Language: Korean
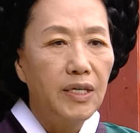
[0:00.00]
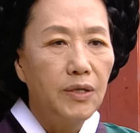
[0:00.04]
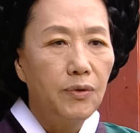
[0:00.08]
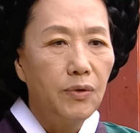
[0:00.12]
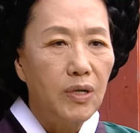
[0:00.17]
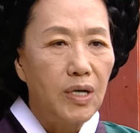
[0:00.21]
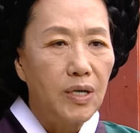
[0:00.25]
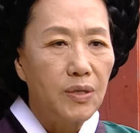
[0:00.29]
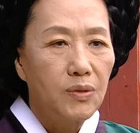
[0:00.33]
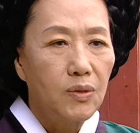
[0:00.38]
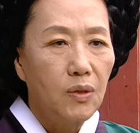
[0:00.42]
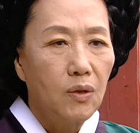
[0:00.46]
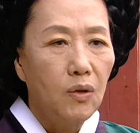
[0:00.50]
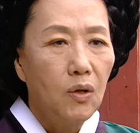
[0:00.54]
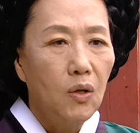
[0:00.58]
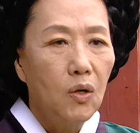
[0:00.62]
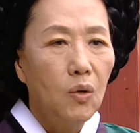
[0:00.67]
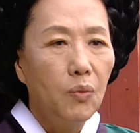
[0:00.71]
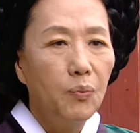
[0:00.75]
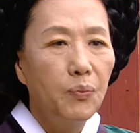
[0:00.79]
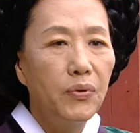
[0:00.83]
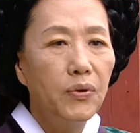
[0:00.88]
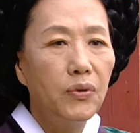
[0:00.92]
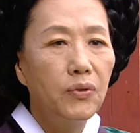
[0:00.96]
의원에서
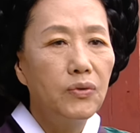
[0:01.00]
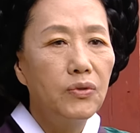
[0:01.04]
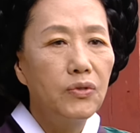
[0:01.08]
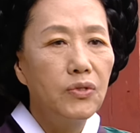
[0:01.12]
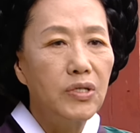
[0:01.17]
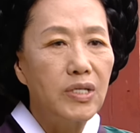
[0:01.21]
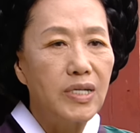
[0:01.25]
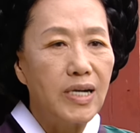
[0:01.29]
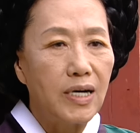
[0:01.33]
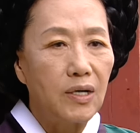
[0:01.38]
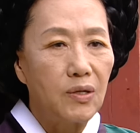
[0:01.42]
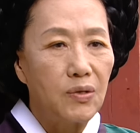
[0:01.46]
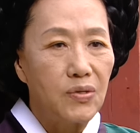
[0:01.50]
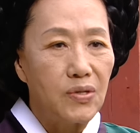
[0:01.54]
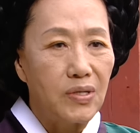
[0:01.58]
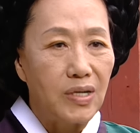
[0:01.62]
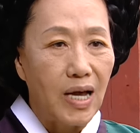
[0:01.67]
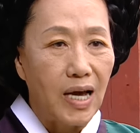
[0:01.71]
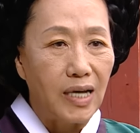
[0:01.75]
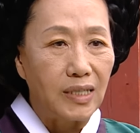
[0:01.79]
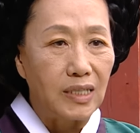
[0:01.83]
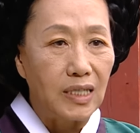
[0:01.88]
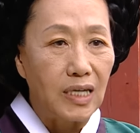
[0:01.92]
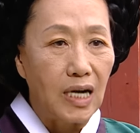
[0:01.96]
병으로 인한 것은
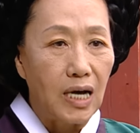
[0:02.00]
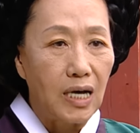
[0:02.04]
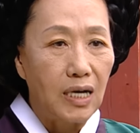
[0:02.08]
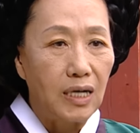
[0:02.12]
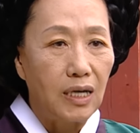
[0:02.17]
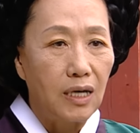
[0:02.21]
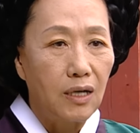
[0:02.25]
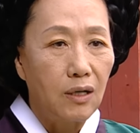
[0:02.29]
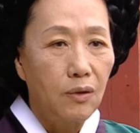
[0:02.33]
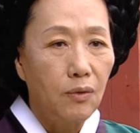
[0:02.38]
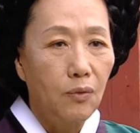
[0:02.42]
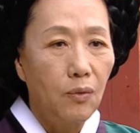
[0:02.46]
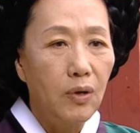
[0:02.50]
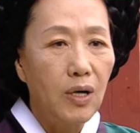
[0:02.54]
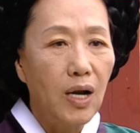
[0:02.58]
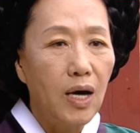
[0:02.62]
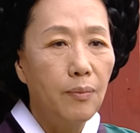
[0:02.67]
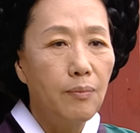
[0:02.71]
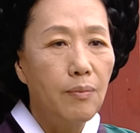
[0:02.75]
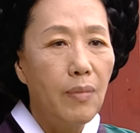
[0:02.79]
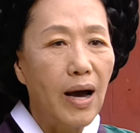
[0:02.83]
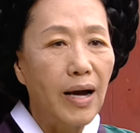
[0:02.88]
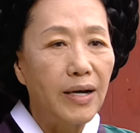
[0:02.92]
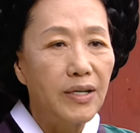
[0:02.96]
아니라 하나
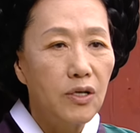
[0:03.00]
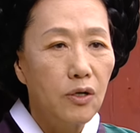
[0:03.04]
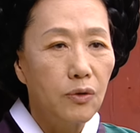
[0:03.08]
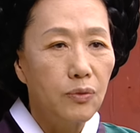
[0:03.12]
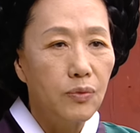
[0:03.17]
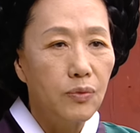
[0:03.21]
워낙 말이